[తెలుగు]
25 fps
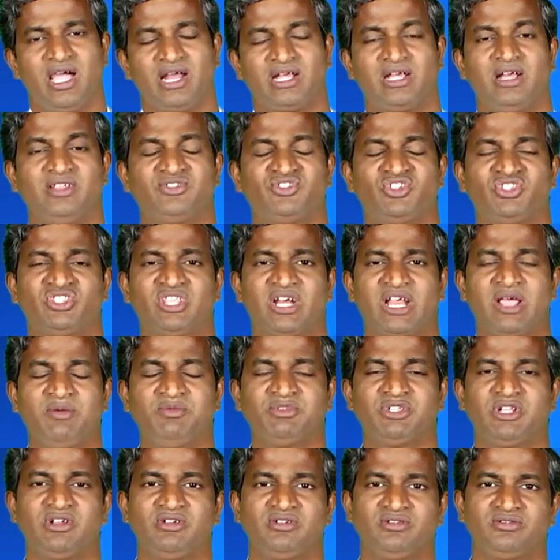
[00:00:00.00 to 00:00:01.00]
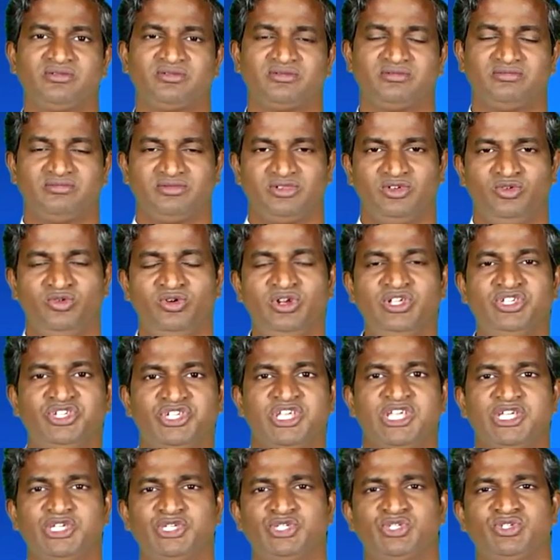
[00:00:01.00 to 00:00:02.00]
అట్లా చిత్రహింసలకు గురి
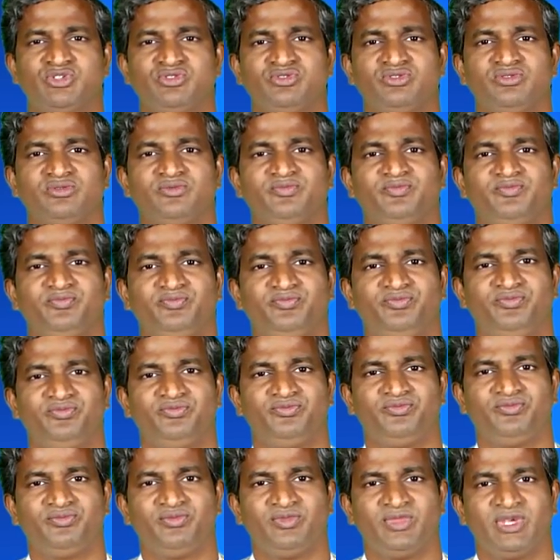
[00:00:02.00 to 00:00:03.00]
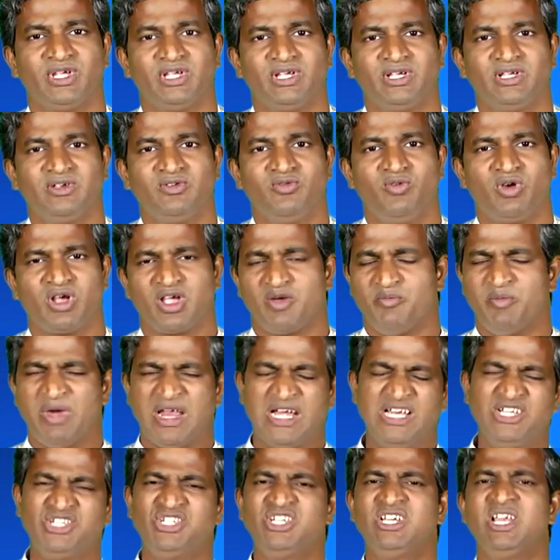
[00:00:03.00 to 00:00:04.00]
చేస్తూ ఒక
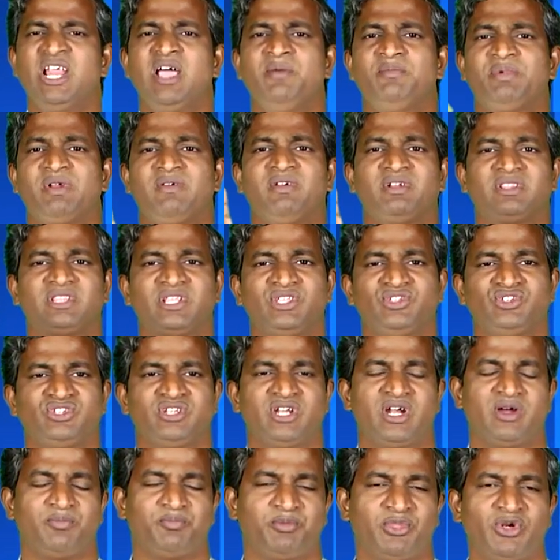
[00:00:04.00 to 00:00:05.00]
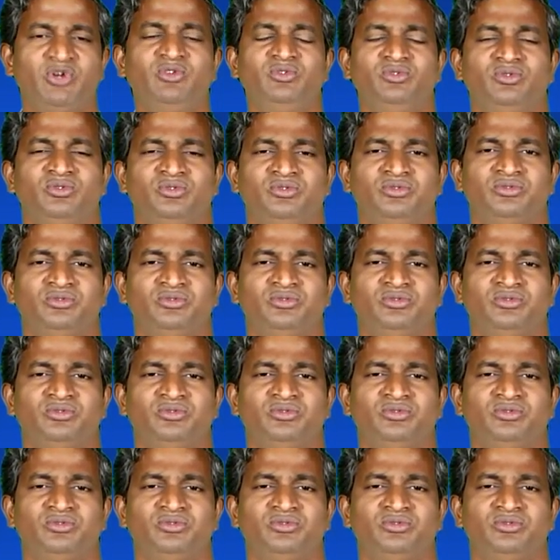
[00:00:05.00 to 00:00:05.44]
మనిషిలా ప్రవర్తించినప్పుడు